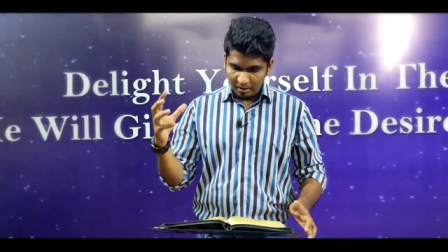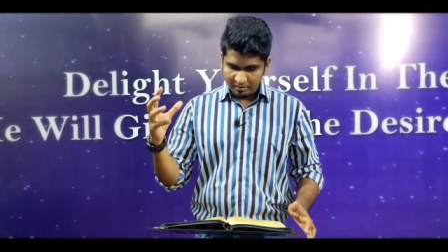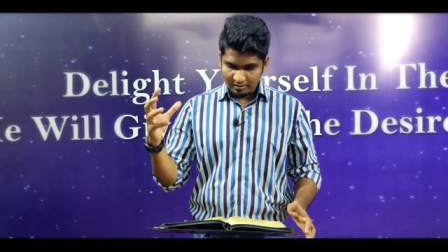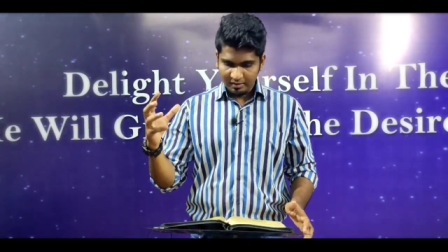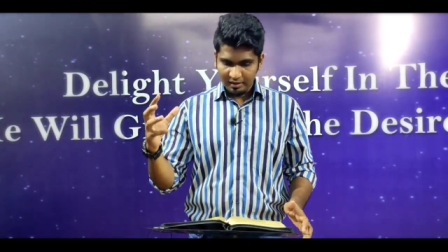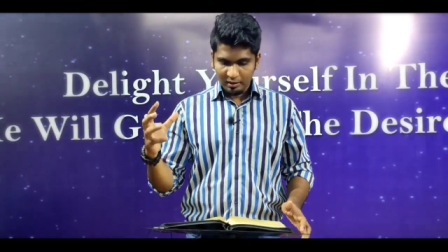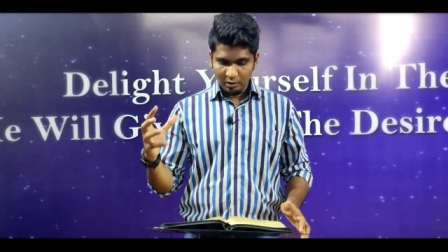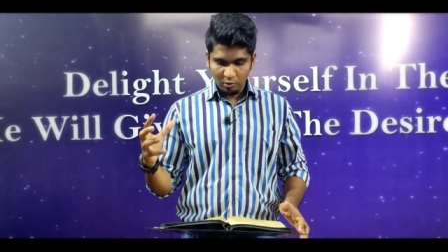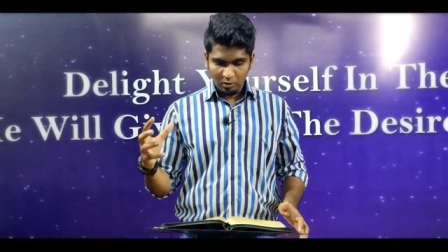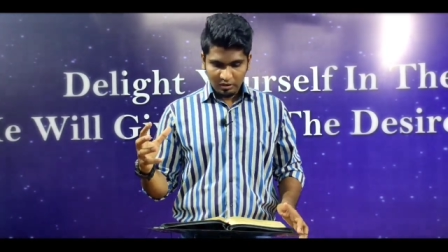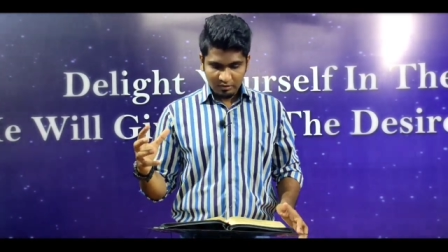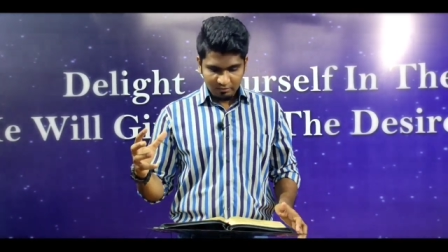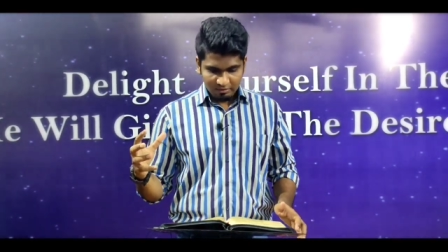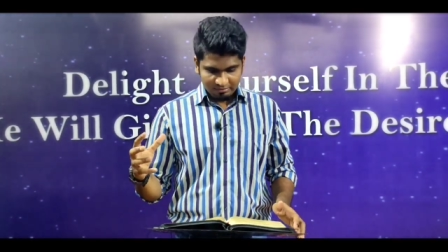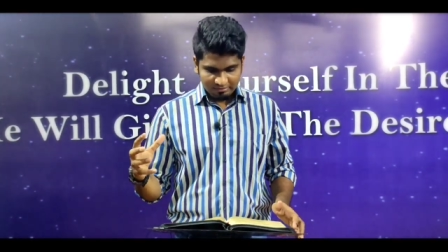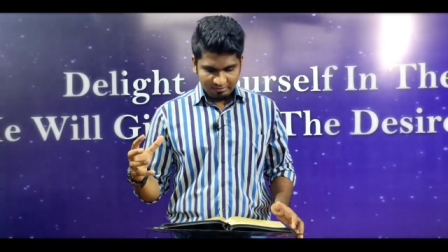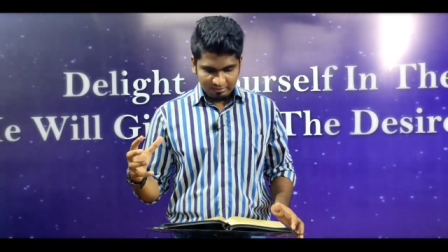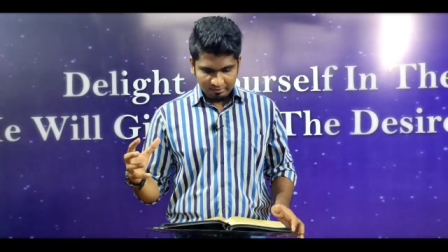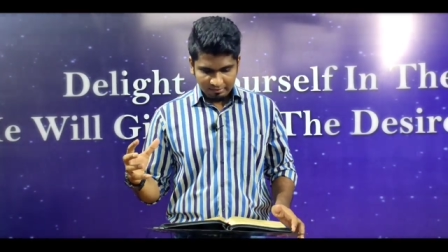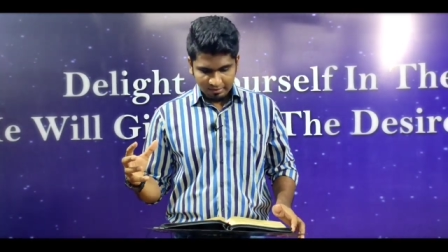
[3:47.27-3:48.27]
மத்திய
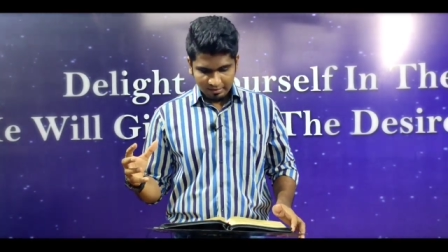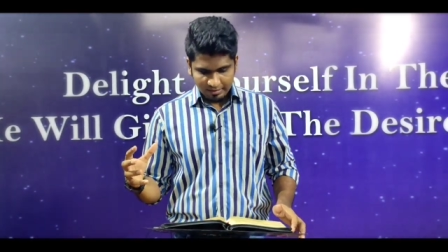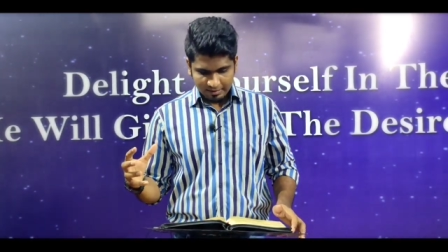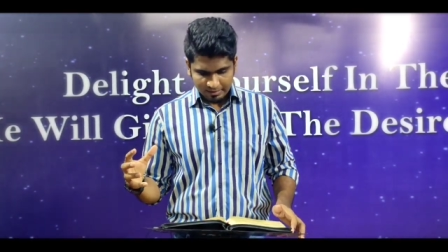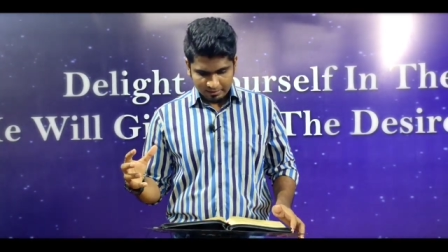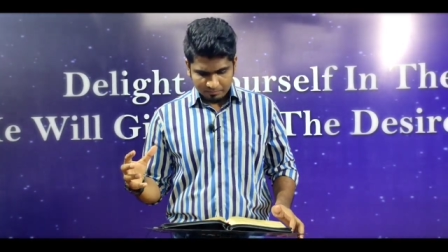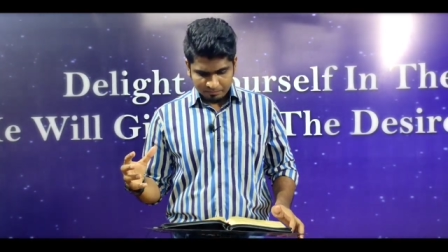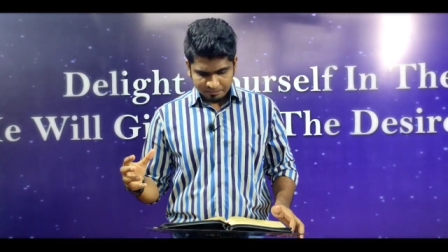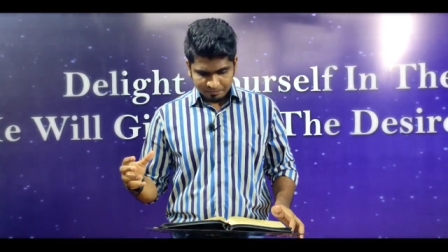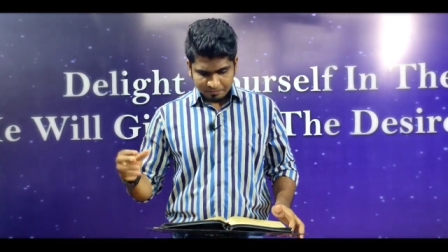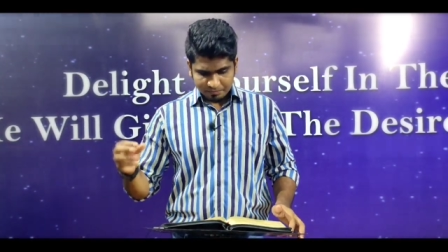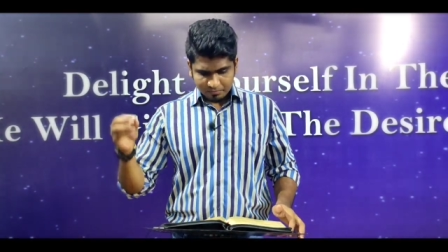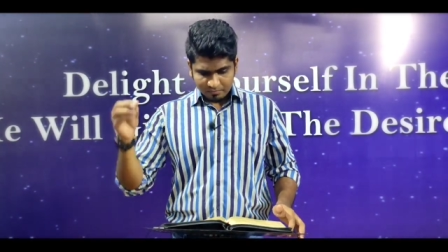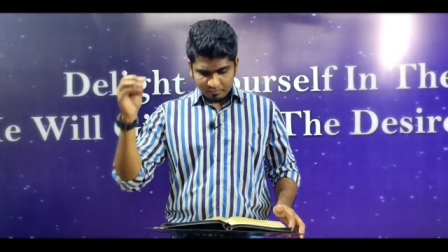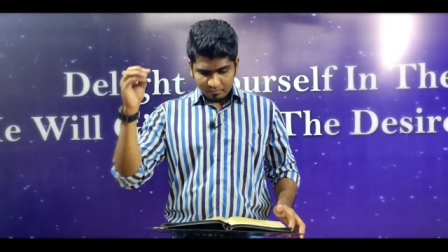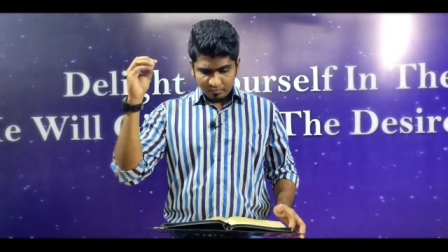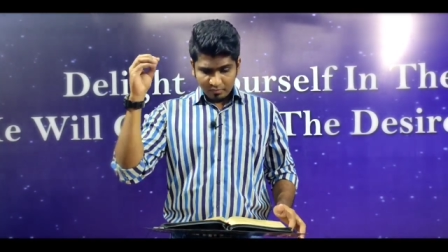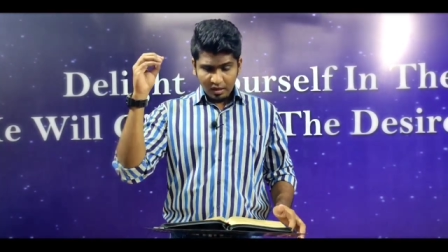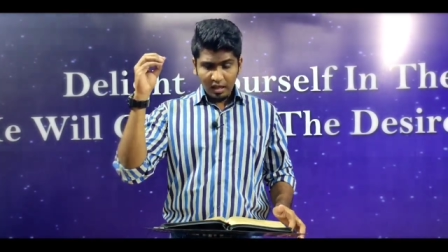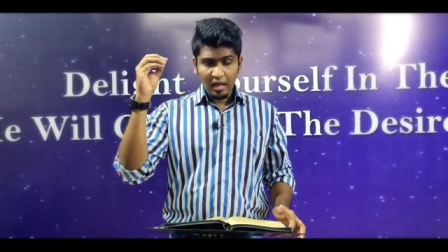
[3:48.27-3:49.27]
இருபத்தி ரெண்டில்
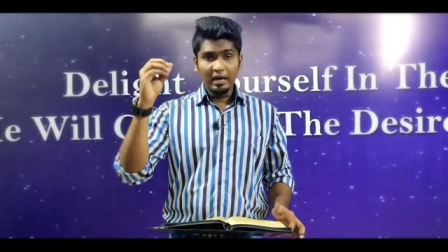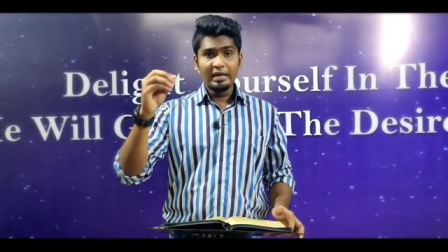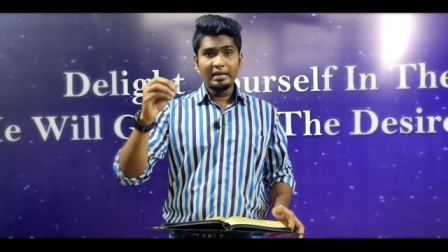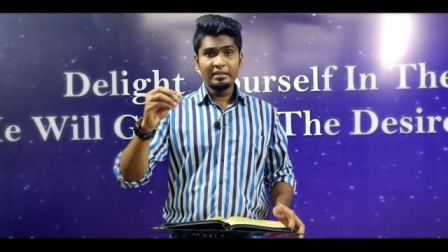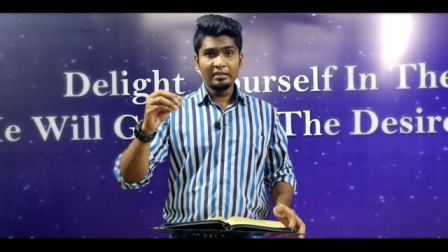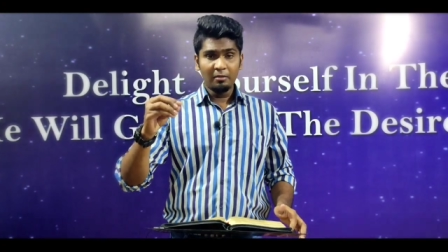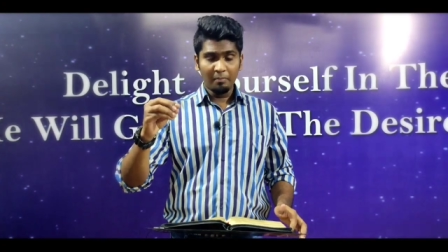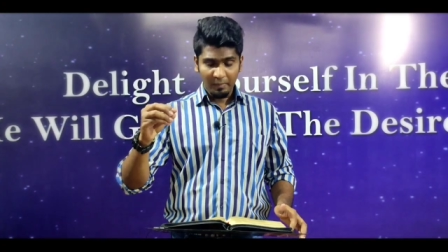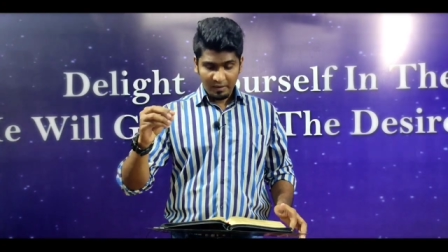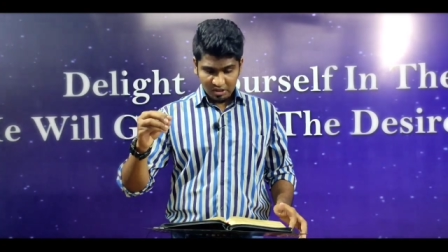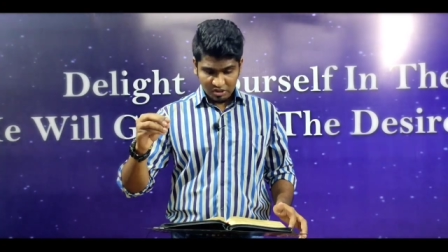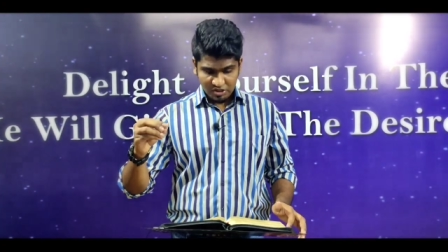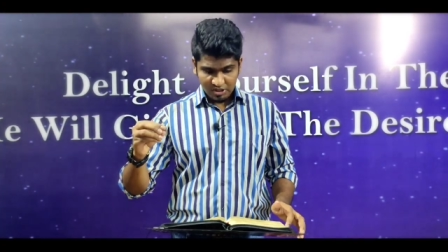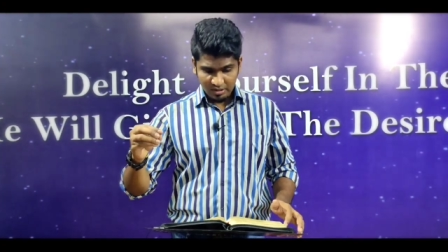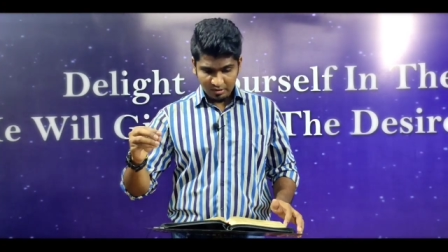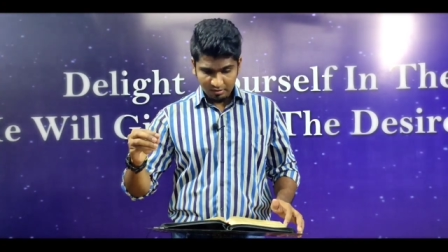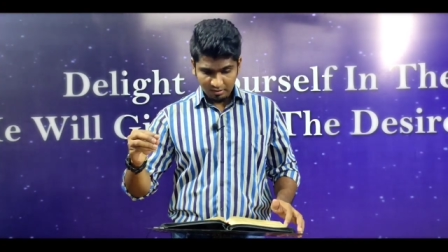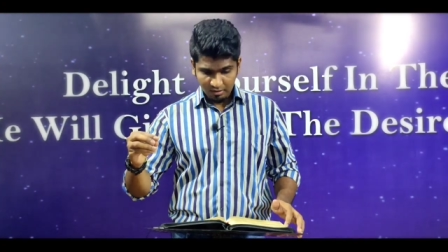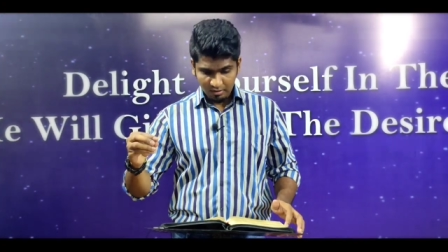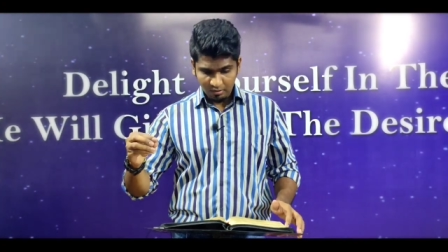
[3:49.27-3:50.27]
அங்கிருந்த
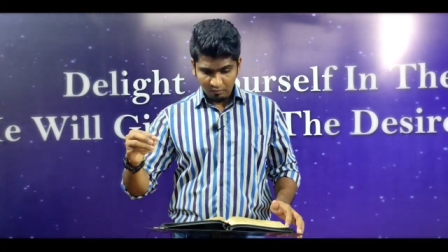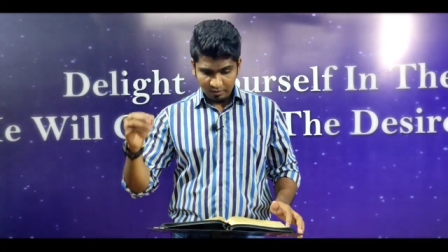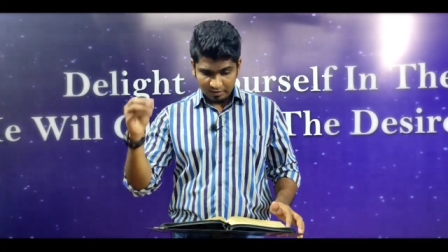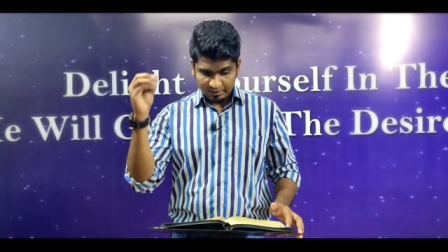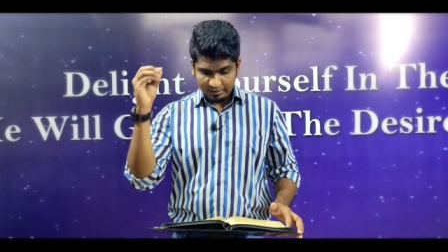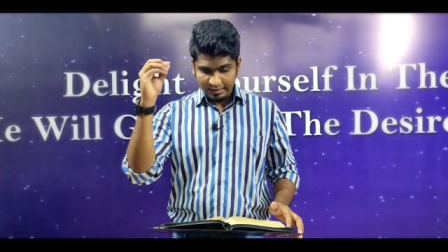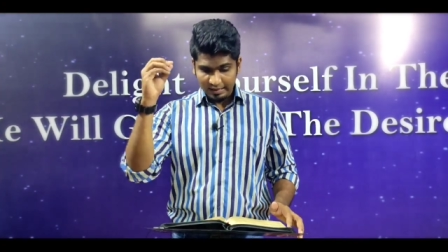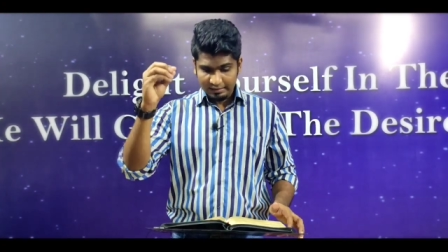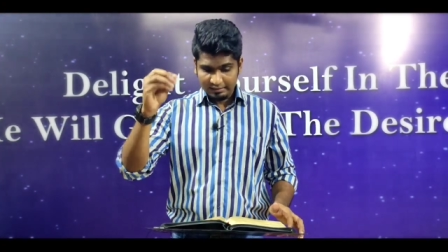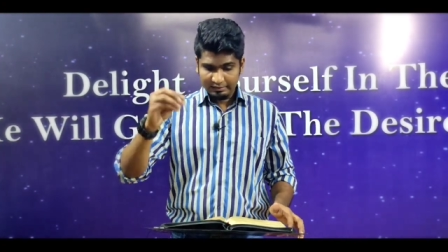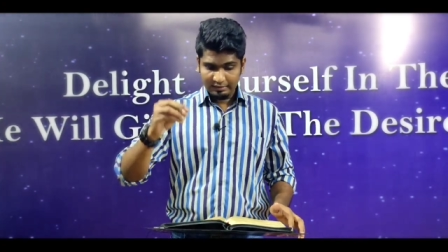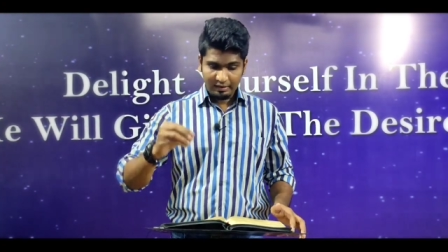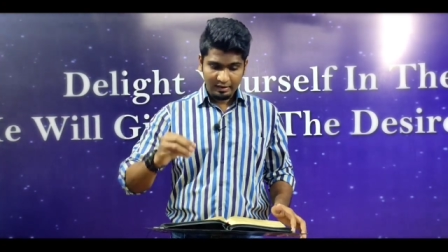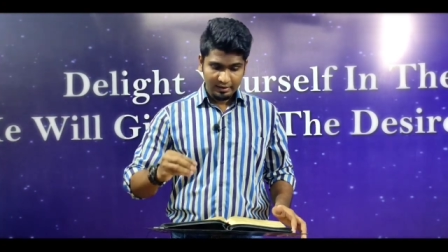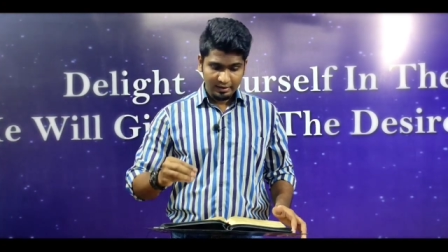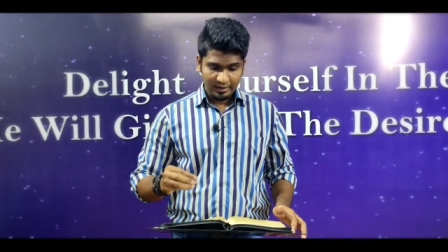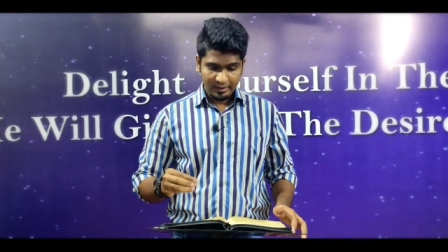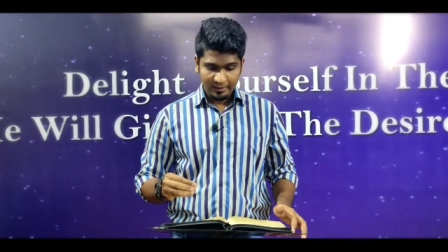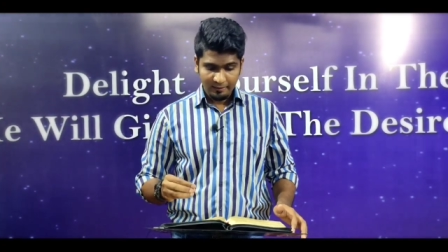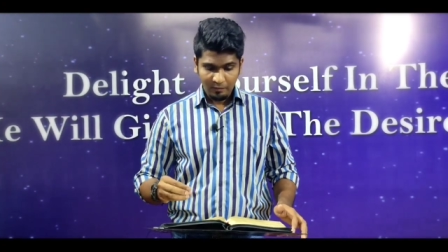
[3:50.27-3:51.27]
பரிசியர்கள் வந்து
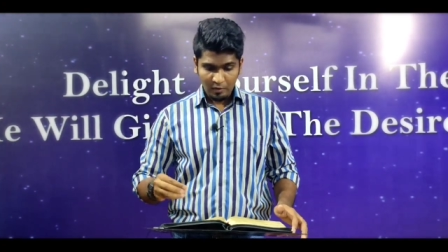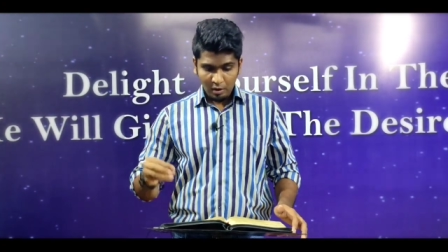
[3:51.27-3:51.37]
கேட்கிறாங்க